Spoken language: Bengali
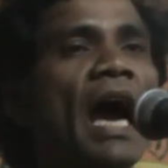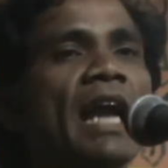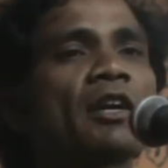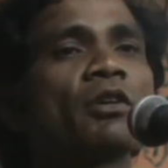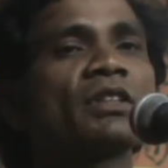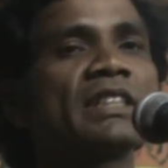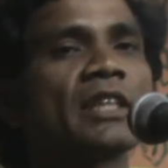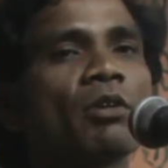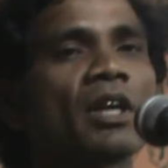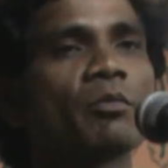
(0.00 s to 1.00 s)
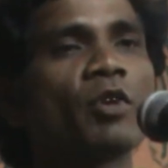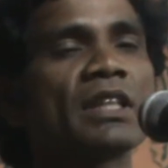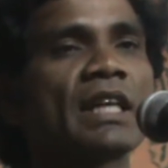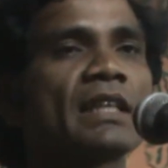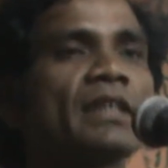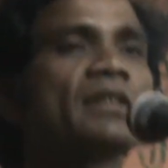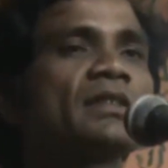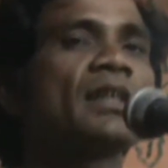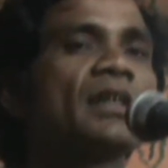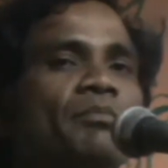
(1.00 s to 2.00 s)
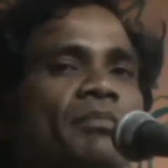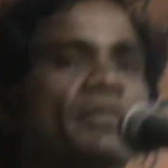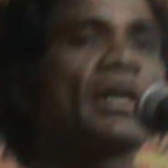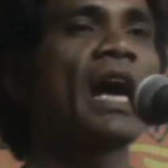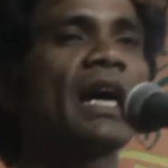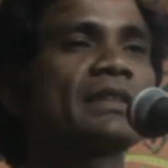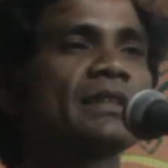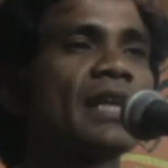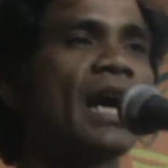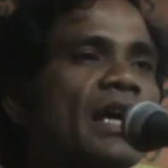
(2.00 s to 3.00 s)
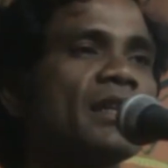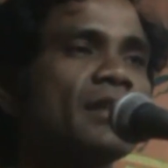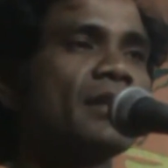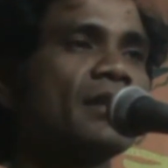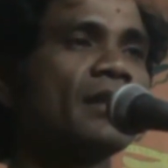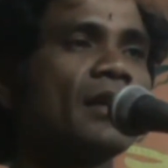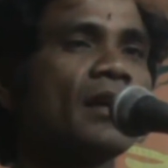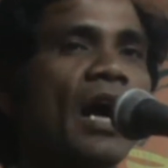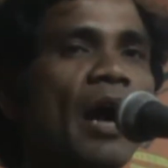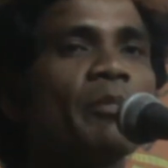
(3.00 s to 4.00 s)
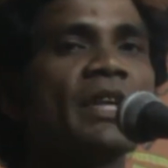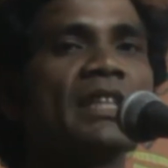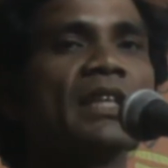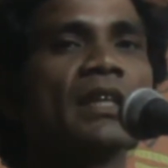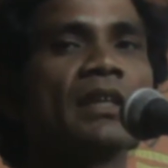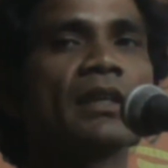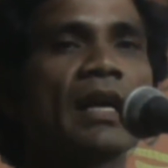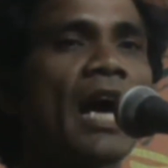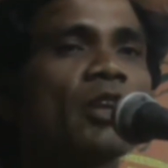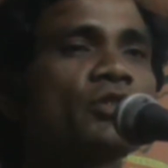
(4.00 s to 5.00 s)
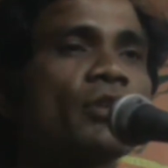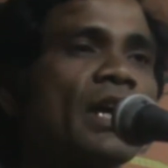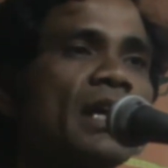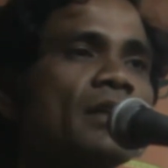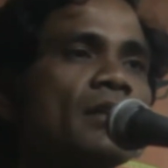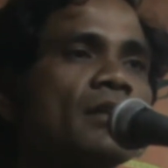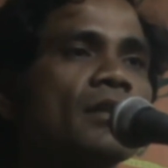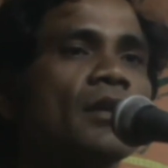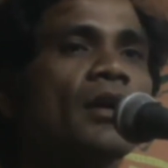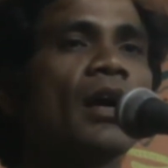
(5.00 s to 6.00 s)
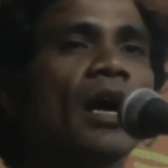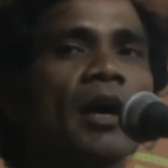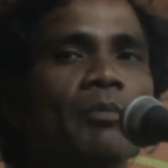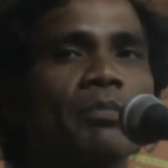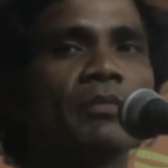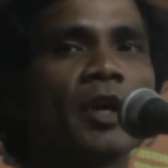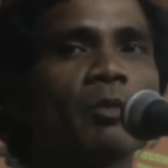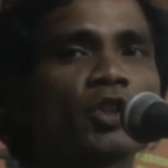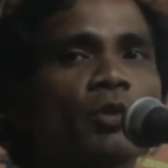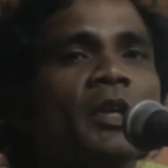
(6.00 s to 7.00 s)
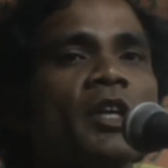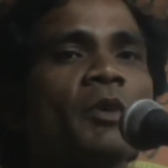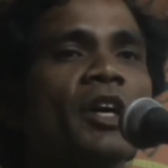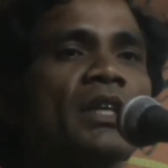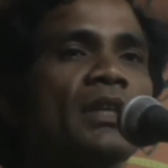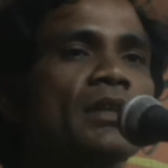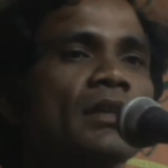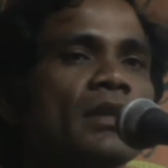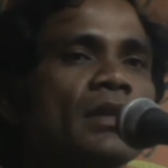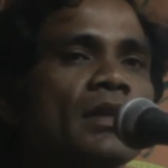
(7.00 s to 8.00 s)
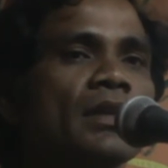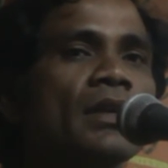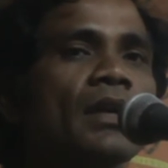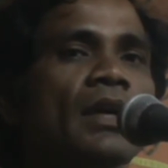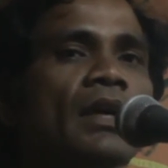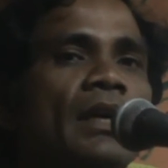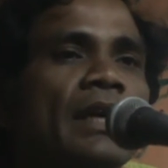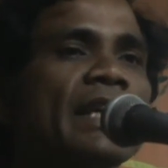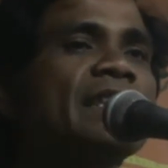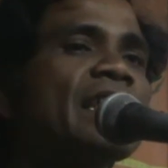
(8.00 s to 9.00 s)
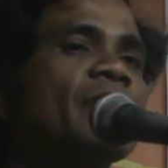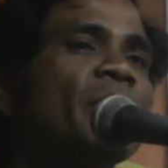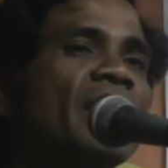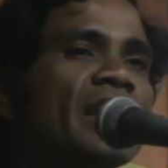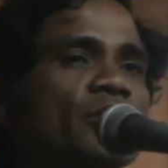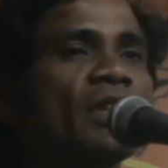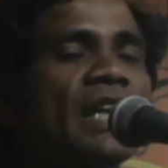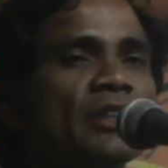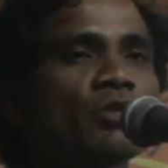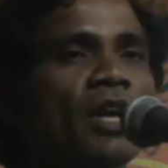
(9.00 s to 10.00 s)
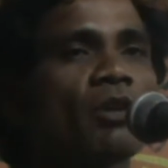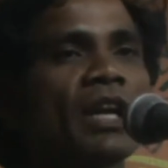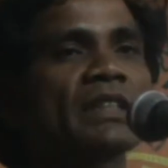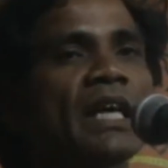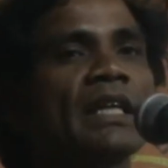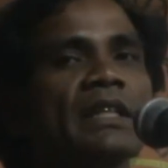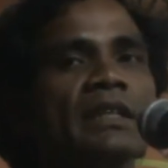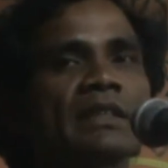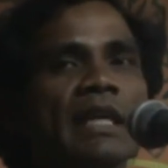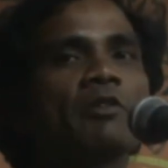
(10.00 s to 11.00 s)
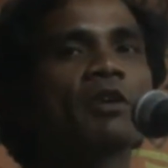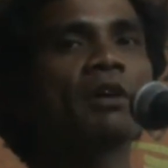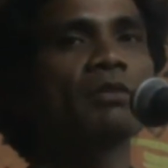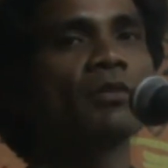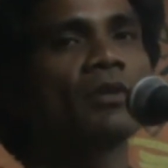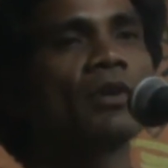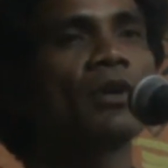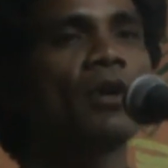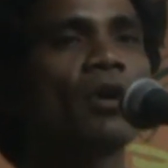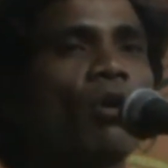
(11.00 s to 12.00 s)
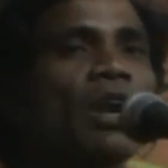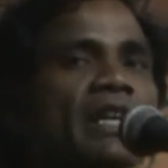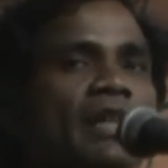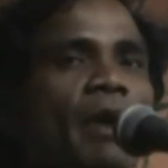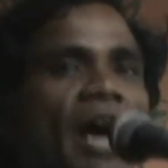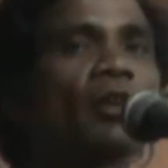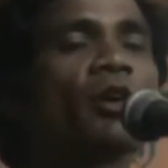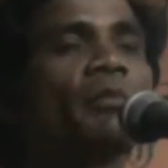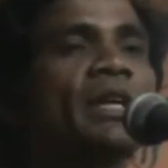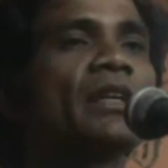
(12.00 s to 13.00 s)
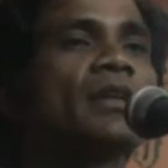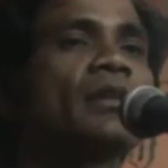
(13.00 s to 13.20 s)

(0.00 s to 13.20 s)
আর অর্থে যেগুলোকে বলে থাকি যে নাচ গান আবৃত্তি আলোচনা মত বিনিময় ইত্যাদি মিলিয়ে যদি কাজগুলো করা যায় সেটাও অনেকটা ভালো হবে